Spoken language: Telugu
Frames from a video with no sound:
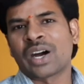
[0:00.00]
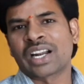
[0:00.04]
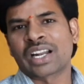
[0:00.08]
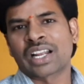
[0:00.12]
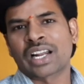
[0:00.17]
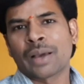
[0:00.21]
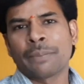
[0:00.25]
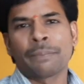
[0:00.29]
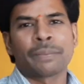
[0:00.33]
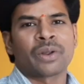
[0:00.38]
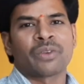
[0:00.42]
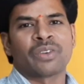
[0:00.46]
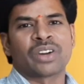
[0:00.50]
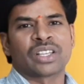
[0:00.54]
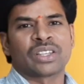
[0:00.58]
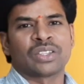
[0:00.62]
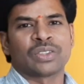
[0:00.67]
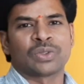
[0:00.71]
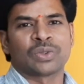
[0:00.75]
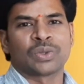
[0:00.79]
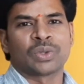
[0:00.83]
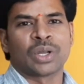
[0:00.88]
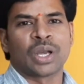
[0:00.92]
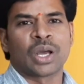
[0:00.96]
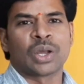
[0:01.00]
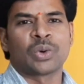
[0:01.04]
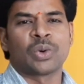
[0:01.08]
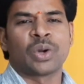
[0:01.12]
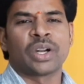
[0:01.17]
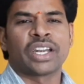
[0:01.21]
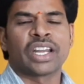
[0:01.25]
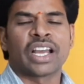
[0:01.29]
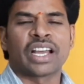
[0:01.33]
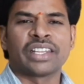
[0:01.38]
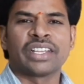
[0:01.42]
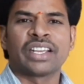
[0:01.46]
వానలా ప్రవర్తిస్తున్నారు
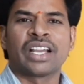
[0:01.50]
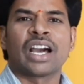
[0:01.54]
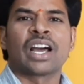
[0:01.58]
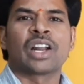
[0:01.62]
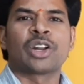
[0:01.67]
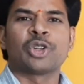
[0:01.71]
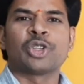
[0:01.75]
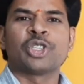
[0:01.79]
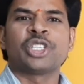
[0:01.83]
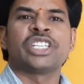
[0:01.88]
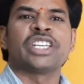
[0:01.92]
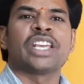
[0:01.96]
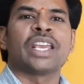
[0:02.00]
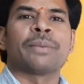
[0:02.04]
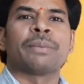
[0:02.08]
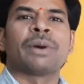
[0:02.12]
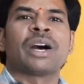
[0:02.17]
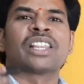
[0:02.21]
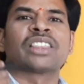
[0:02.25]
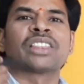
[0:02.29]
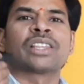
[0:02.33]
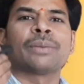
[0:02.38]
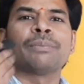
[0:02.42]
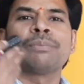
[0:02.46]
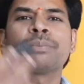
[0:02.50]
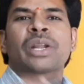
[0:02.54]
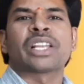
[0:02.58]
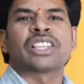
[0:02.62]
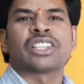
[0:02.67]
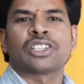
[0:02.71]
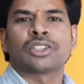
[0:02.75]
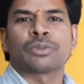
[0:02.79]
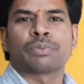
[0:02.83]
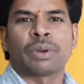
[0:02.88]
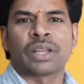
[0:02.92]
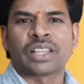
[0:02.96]
అంటే అధికారుల నుంచి ఏమాత్రం
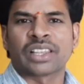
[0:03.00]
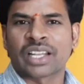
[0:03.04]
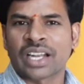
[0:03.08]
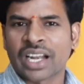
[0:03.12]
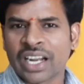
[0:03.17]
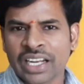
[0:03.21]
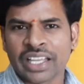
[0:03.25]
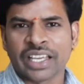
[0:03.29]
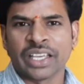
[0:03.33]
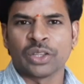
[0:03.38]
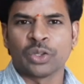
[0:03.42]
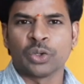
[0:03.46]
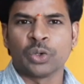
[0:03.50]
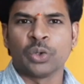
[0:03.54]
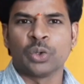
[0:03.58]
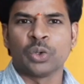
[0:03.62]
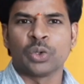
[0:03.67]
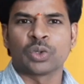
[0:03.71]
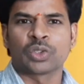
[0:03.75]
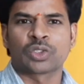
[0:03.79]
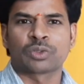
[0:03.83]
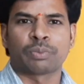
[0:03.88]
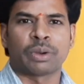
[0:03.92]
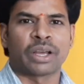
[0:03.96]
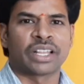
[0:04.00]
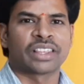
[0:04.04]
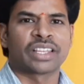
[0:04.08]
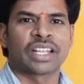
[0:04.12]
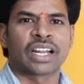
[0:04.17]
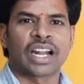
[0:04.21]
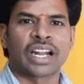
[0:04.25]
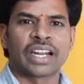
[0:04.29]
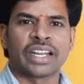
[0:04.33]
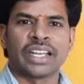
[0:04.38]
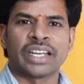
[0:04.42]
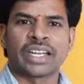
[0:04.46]
ప్రతిస్పందన లేదు
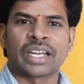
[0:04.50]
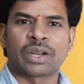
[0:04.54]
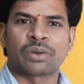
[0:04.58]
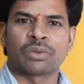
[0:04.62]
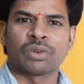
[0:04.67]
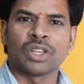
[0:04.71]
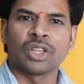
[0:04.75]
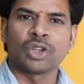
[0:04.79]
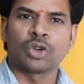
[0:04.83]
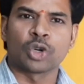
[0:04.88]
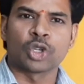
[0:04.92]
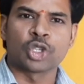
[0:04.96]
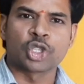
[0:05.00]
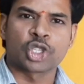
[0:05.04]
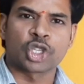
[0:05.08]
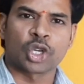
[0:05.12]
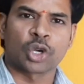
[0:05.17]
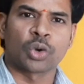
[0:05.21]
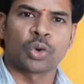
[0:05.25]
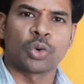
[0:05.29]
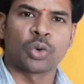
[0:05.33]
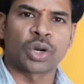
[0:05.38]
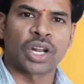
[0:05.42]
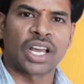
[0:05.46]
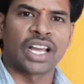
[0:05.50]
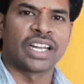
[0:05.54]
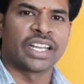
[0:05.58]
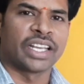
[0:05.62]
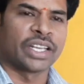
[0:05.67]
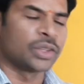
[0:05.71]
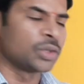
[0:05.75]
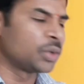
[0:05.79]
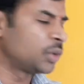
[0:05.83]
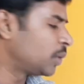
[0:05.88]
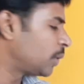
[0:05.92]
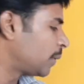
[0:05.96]
స్పందన అనేటటువంటిది కొంచెం కూడా
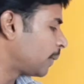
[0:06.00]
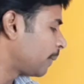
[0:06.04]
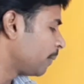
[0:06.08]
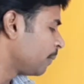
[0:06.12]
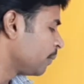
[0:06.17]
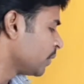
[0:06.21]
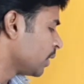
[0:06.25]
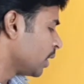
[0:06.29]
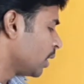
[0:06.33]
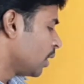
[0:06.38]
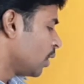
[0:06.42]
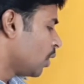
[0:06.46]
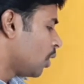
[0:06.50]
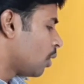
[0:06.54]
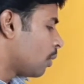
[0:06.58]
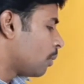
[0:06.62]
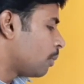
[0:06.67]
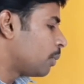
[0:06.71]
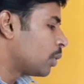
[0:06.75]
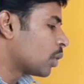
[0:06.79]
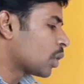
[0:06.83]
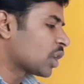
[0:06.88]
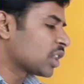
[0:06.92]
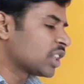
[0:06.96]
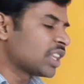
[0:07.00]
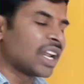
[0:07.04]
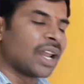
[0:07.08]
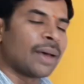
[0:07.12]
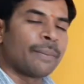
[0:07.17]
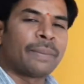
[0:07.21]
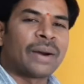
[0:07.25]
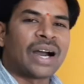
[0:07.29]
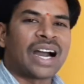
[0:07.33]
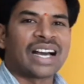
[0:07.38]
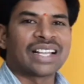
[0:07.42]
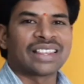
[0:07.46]
లేదు బురదల
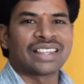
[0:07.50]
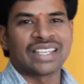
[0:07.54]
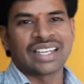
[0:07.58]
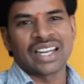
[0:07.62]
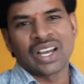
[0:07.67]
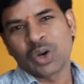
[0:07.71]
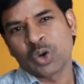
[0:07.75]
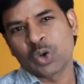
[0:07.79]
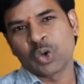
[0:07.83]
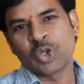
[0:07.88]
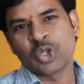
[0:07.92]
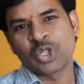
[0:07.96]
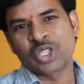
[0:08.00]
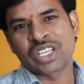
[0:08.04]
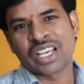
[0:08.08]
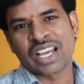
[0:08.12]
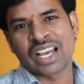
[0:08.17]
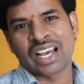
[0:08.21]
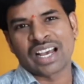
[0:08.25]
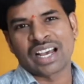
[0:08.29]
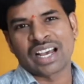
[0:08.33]
పాతిన గుంజ